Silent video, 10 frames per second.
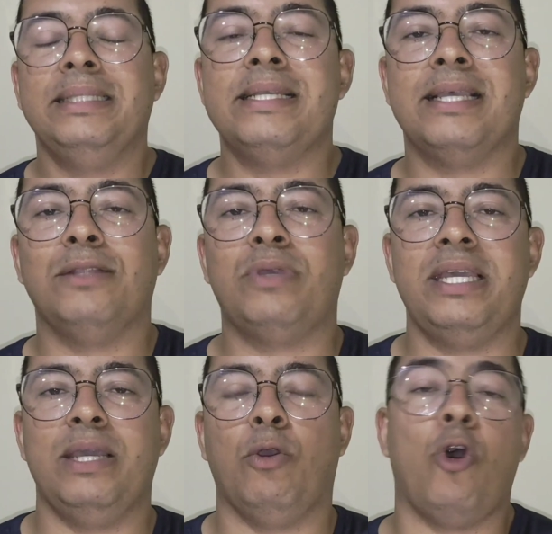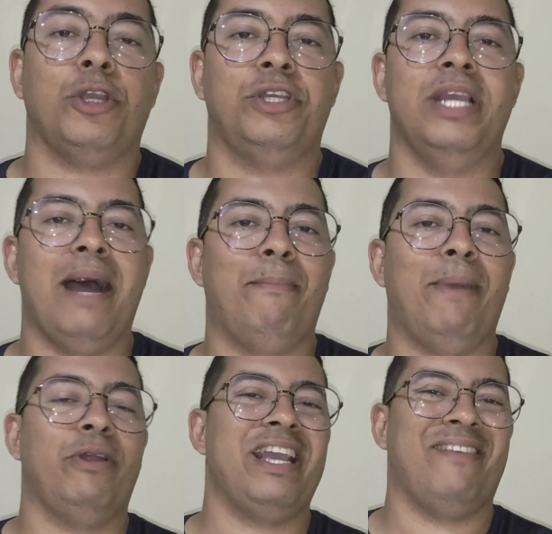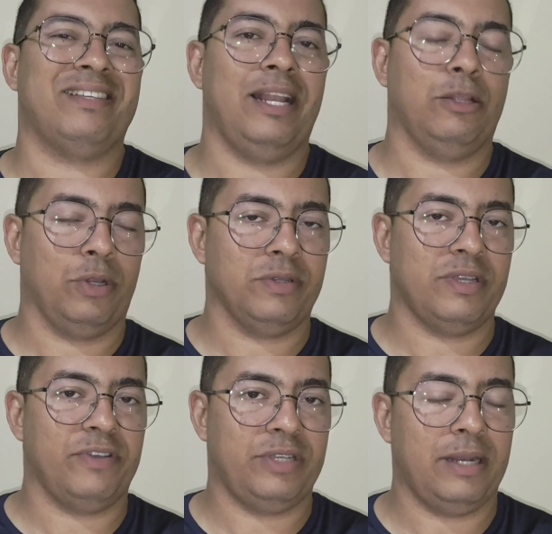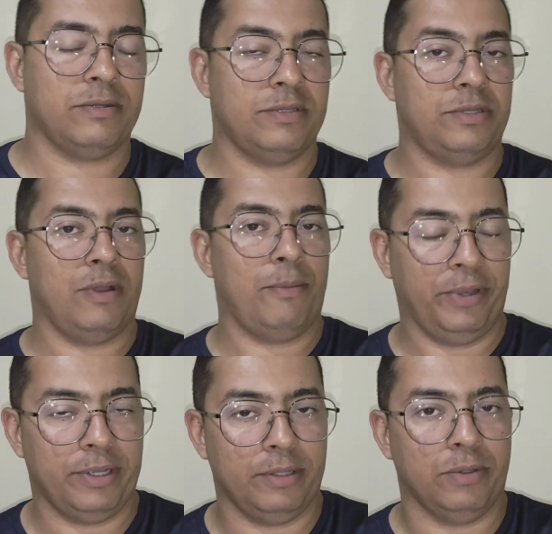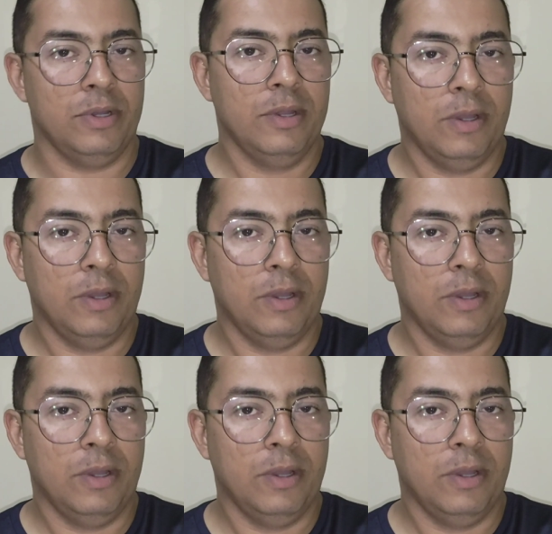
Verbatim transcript: dizendo que hoje a maioria avassaladora dos evangélicos estão apoiando